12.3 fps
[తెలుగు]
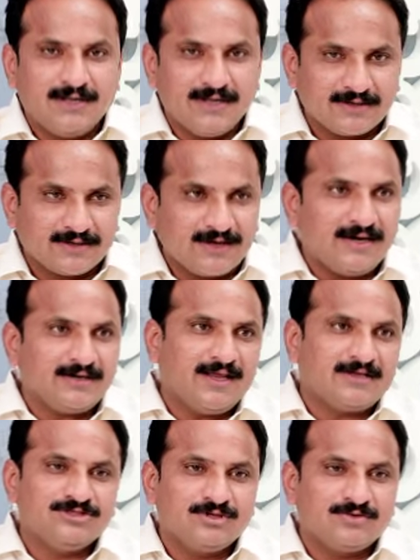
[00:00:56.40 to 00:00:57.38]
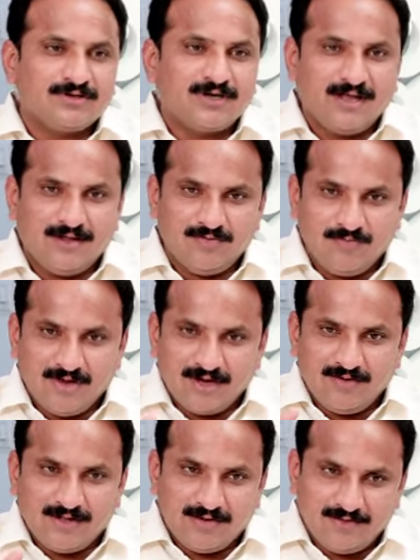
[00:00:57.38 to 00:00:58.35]
డైరెక్ట్గా అటాక్ చేయకుండా
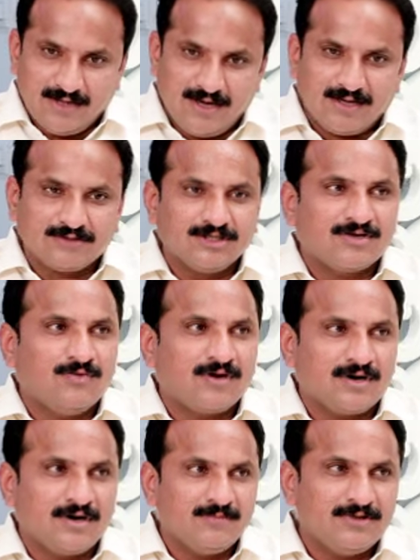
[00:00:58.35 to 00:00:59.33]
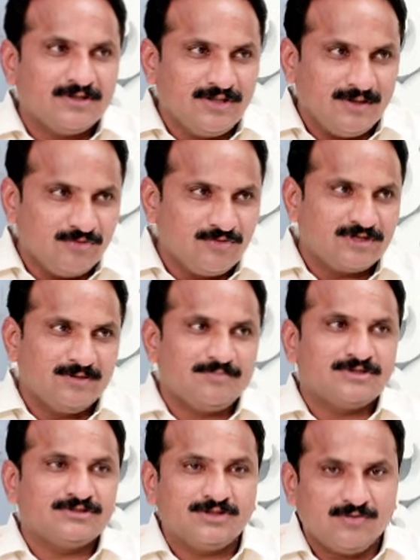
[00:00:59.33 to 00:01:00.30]
వాళ్ళ ఆర్థిక వనరుల మీద దెబ్బ కొట్టే
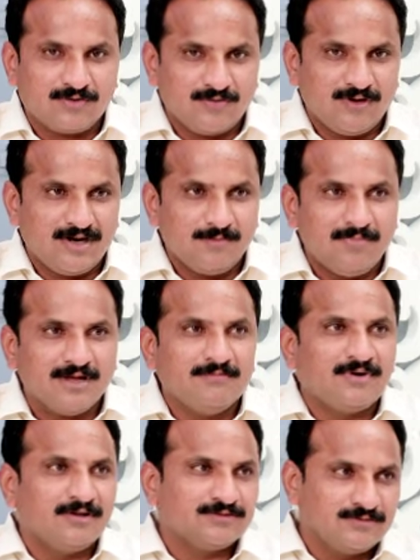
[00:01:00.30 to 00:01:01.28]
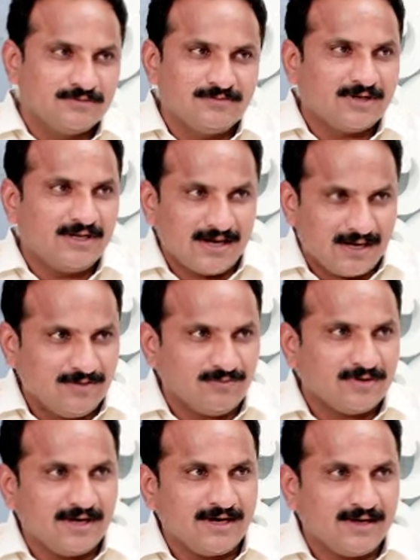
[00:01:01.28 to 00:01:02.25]
పరిస్థితి ఎవరి కోళ్ళని భయభ్రాంతులు గురయ్యి అట్లా
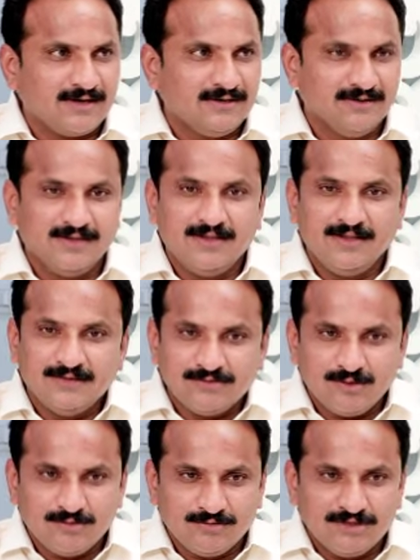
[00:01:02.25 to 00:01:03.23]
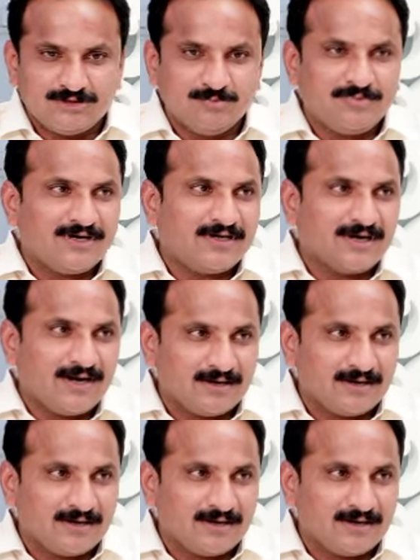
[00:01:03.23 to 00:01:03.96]
ఉన్నారే కానీ తెలుగుదేశం పార్టీకి